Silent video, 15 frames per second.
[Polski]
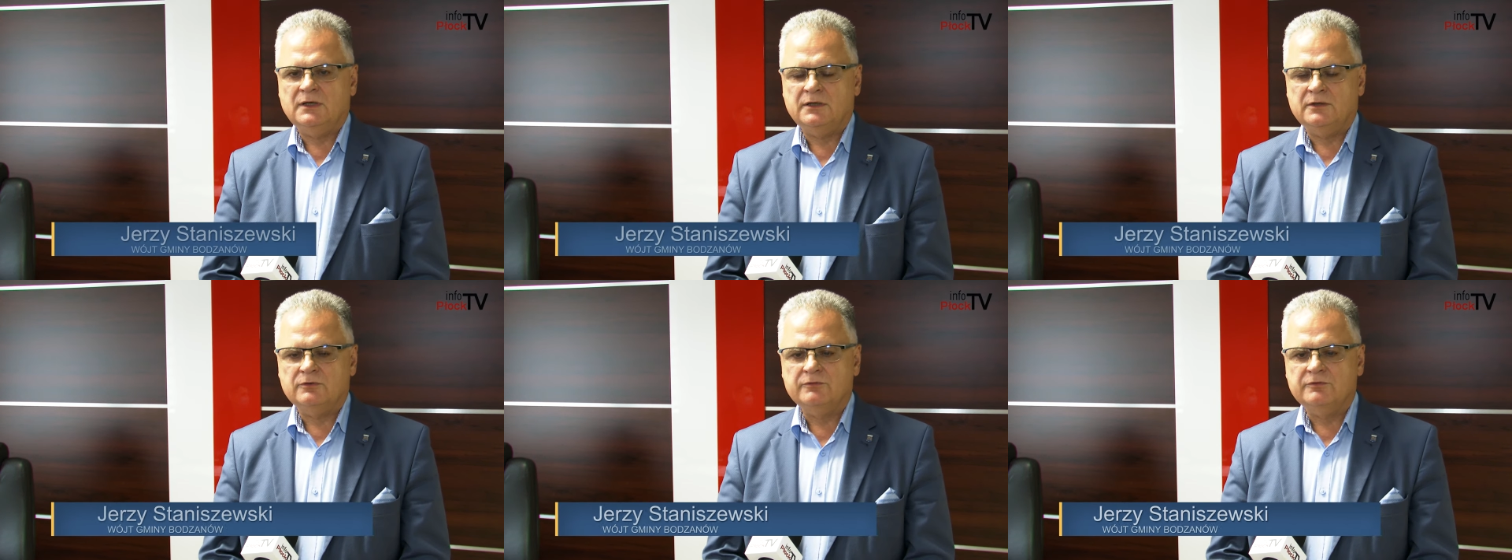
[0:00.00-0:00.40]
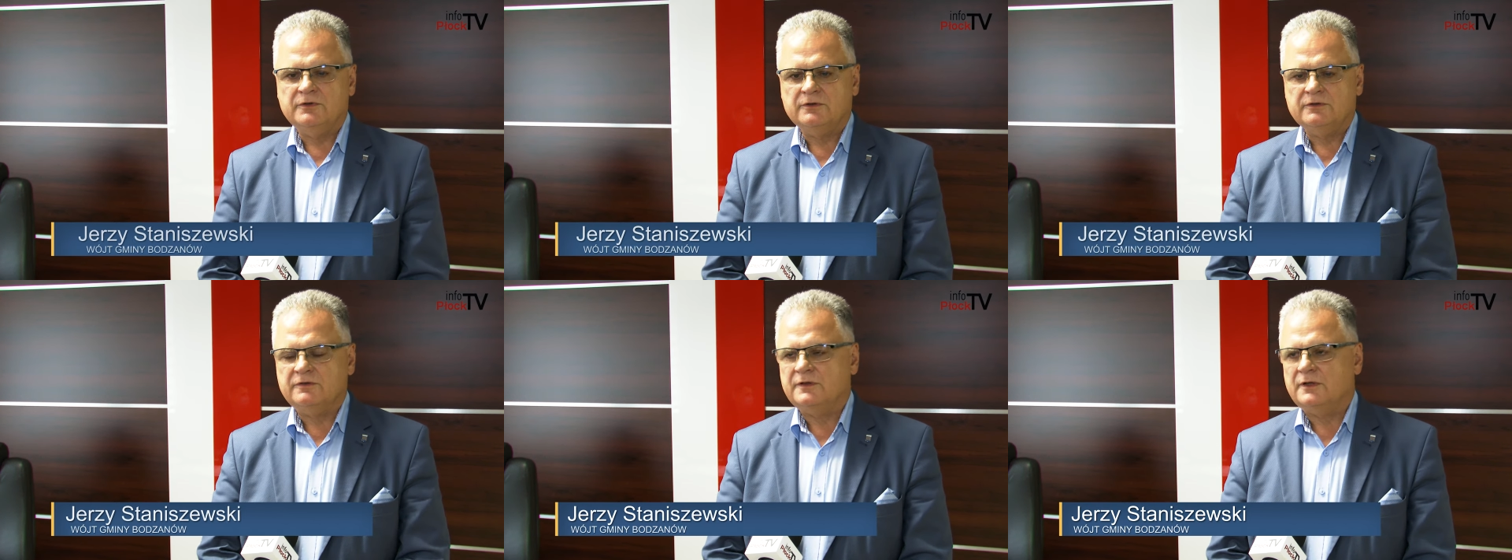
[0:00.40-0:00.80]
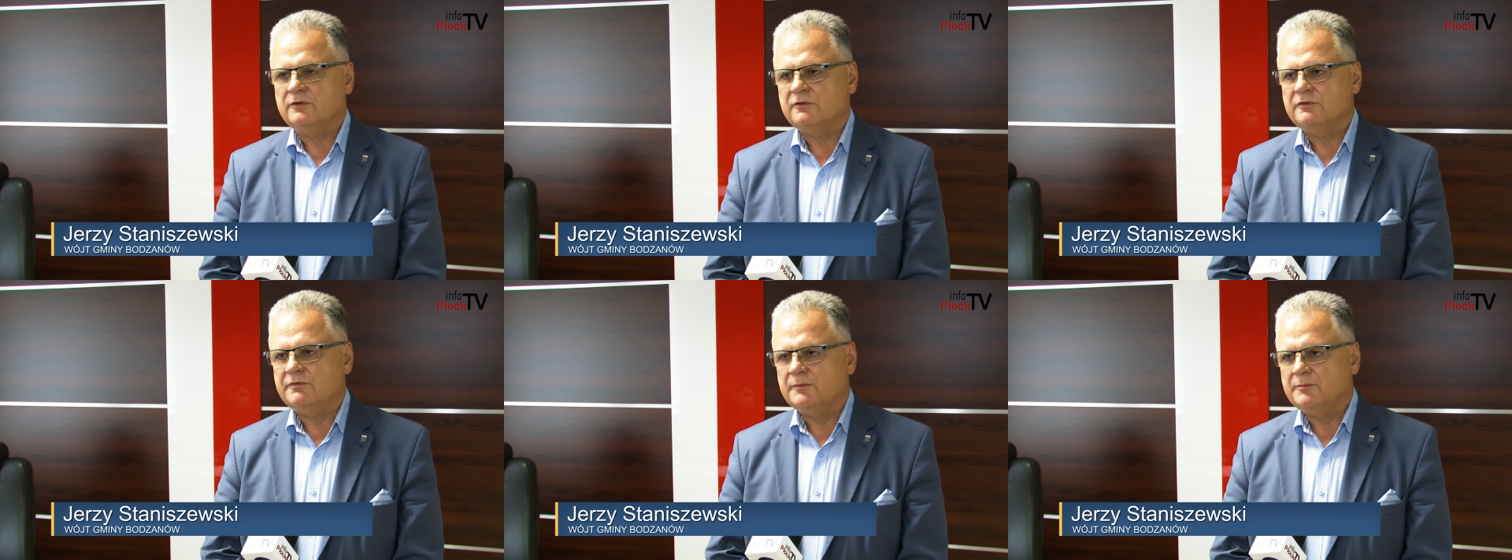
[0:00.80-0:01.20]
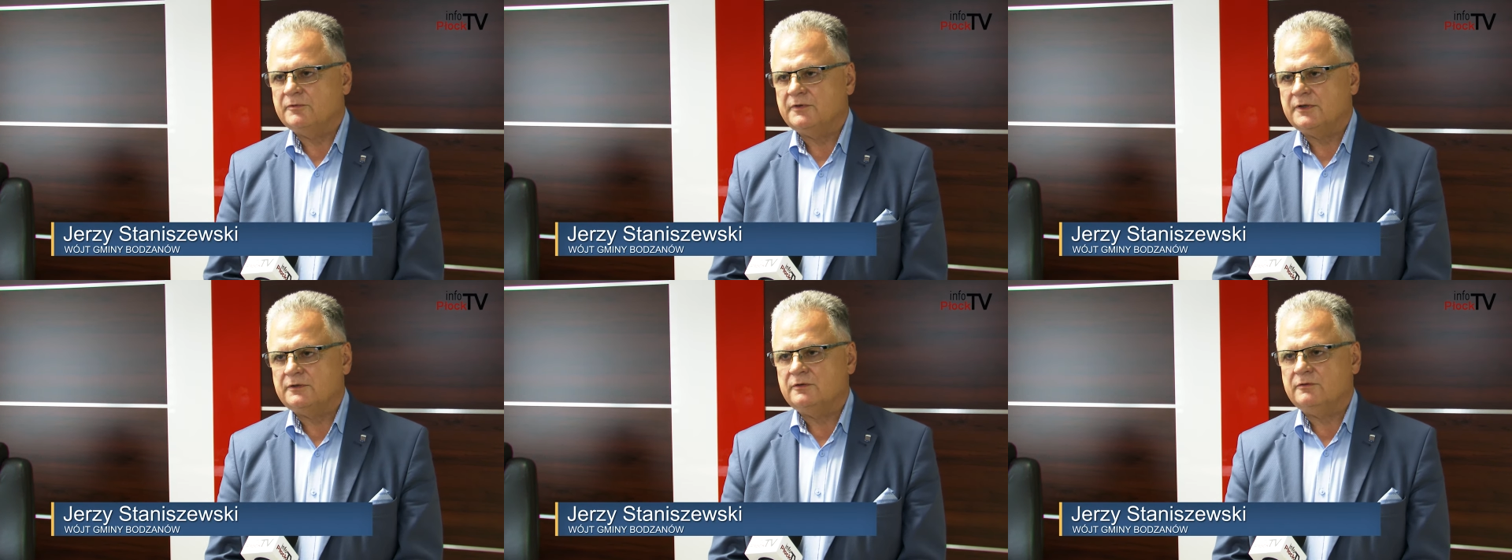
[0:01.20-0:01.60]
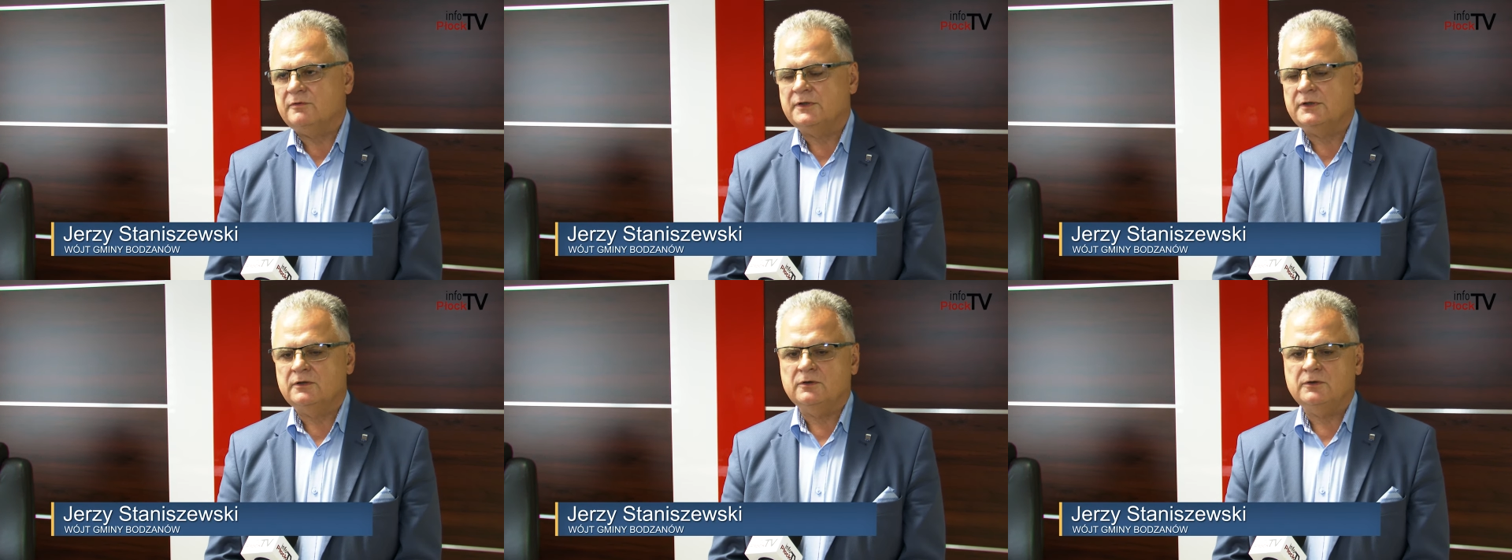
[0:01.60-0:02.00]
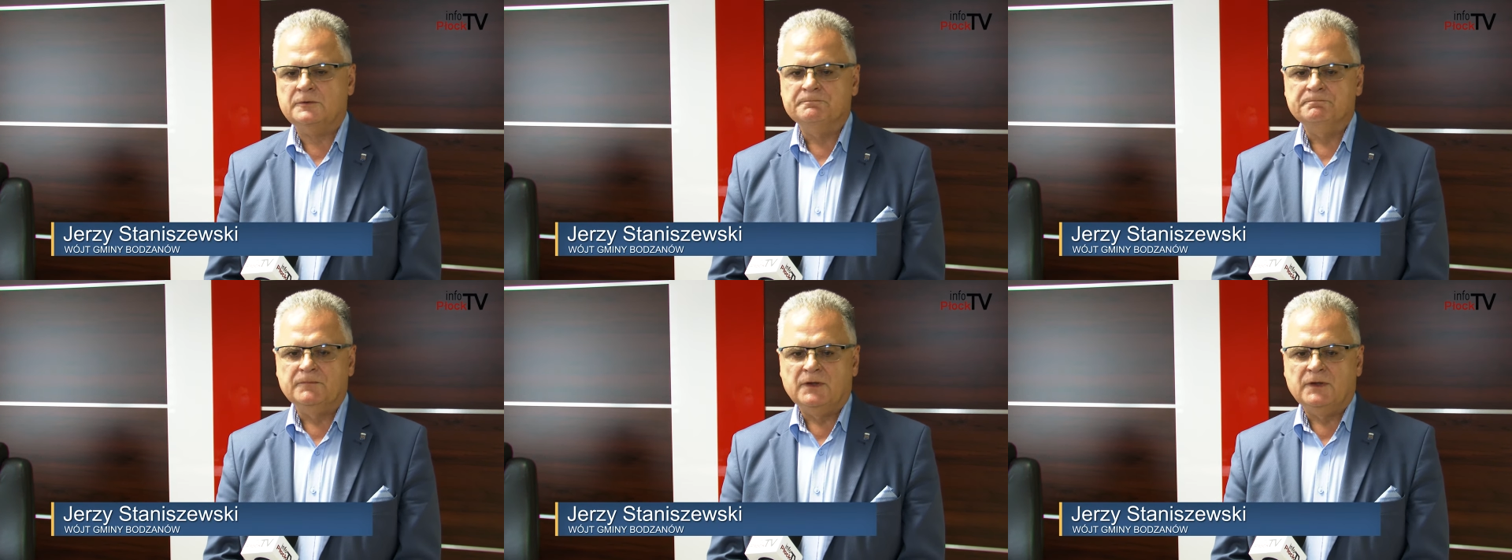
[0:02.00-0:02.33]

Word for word: ale również Starostwa Powiatowego,